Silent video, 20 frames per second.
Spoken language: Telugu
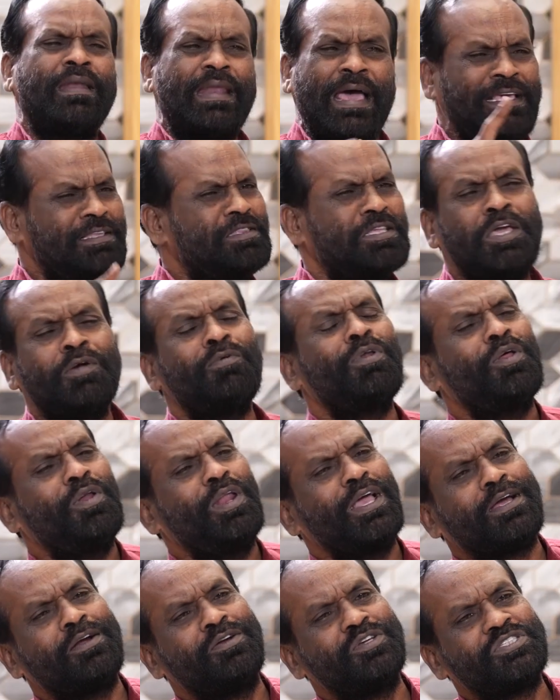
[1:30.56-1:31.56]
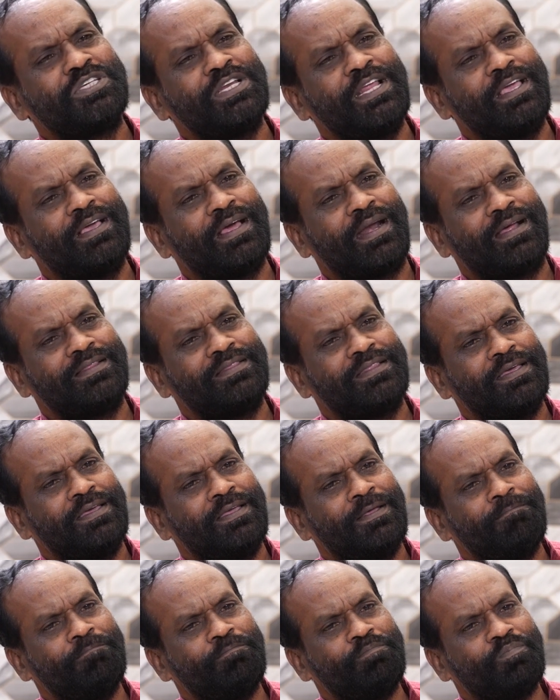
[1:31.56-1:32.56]
నైతిక విలువలు వచ్చినాయి క్రాంతి
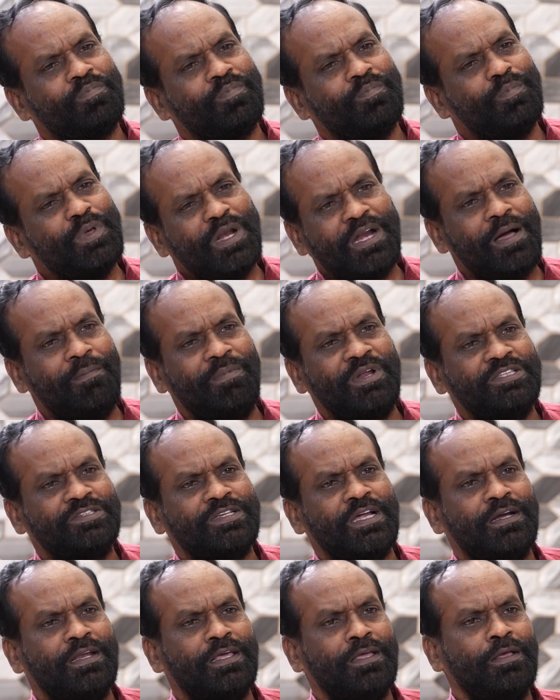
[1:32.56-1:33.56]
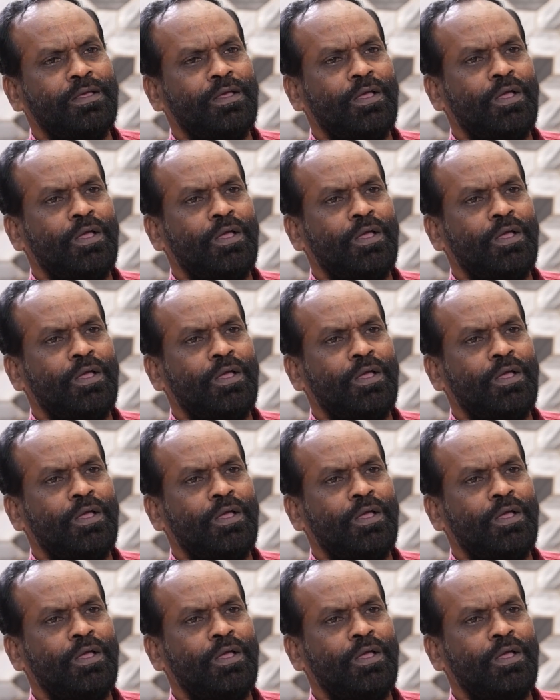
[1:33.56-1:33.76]
మీరు గమనించండి